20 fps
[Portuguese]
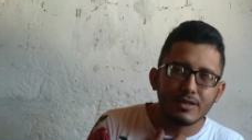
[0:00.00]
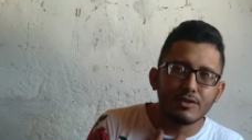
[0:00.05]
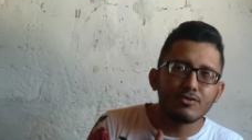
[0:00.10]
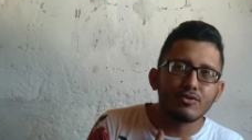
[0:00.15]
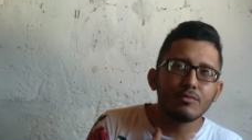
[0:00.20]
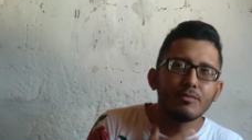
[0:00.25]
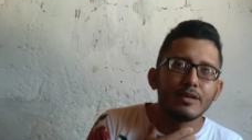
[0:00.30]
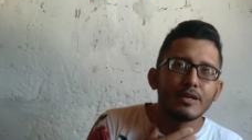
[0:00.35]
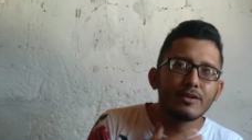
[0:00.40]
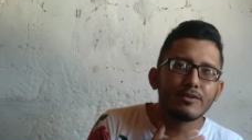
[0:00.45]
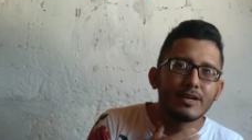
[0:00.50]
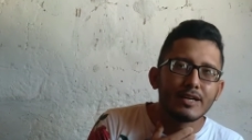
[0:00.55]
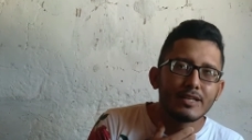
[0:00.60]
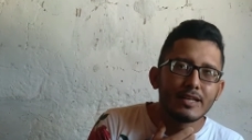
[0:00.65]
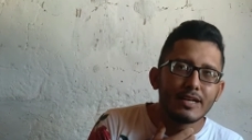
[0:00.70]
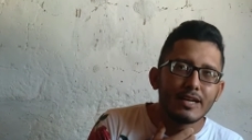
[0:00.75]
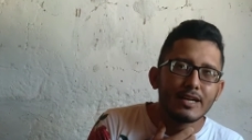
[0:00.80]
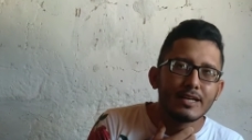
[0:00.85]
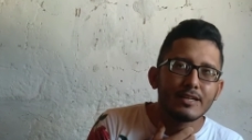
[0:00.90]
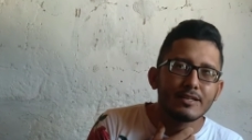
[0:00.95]
que eu tomei com a
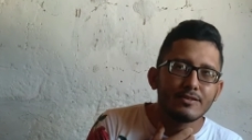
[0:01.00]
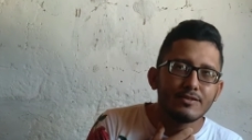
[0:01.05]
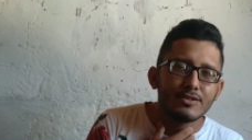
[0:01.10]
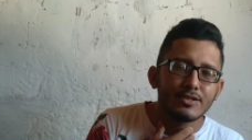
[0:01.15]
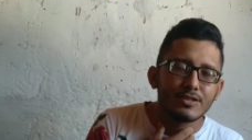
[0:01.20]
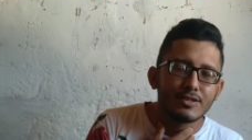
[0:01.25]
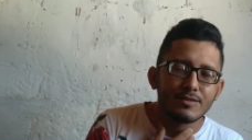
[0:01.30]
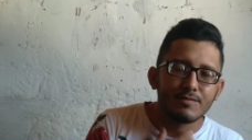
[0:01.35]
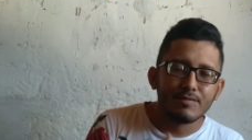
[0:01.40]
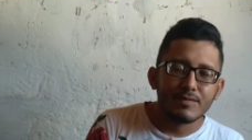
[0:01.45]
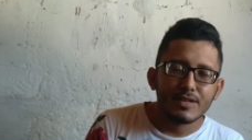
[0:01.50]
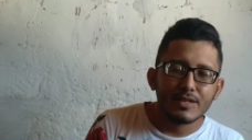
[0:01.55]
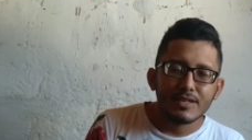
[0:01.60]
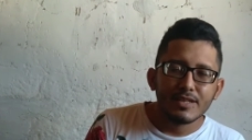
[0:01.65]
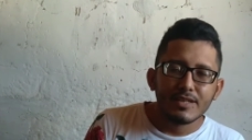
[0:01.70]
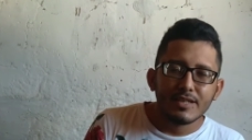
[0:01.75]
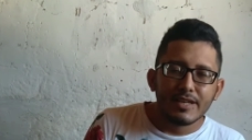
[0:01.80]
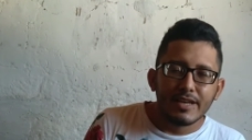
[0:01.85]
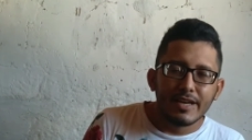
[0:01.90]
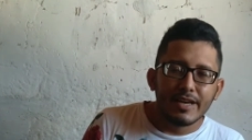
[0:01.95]
da garganta, viu, gente?
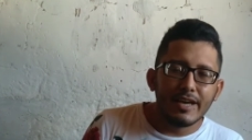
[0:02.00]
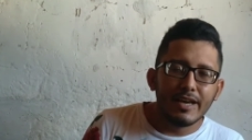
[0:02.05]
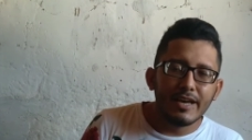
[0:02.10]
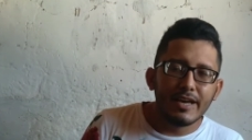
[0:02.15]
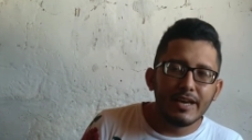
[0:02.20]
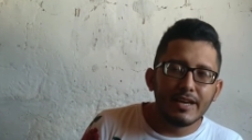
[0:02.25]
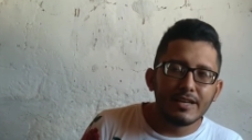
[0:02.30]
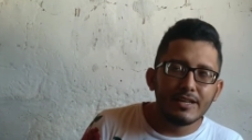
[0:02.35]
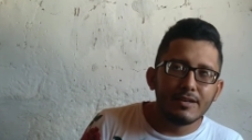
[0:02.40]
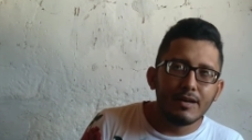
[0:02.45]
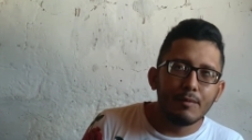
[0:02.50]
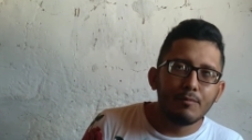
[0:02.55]
É,